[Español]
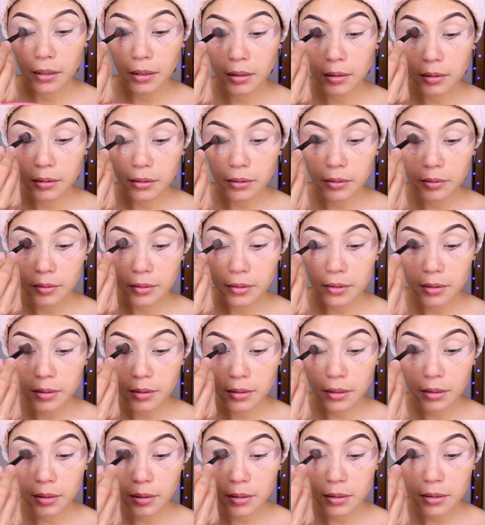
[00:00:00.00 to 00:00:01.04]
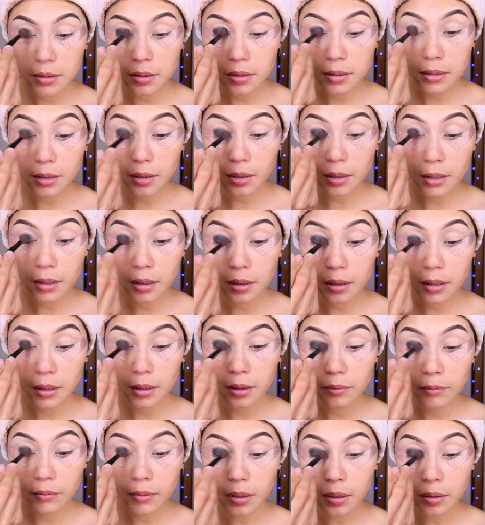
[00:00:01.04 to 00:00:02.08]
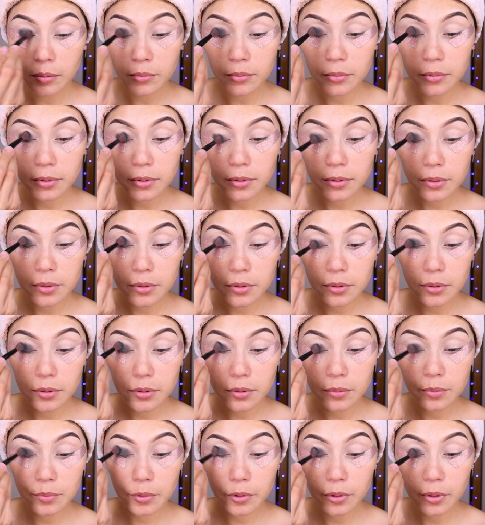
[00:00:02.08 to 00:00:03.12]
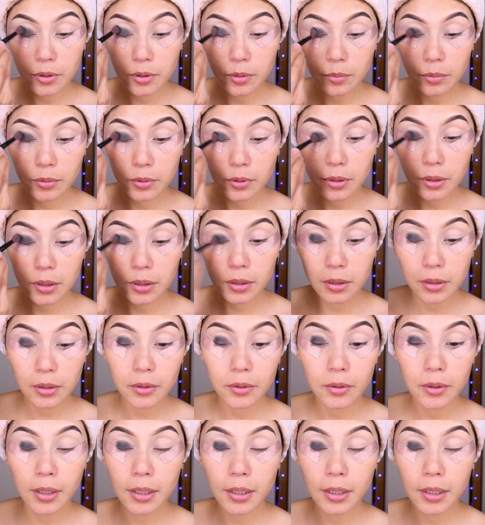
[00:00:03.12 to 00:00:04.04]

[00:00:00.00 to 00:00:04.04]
Entonces, aquí vamos poquito a poquito.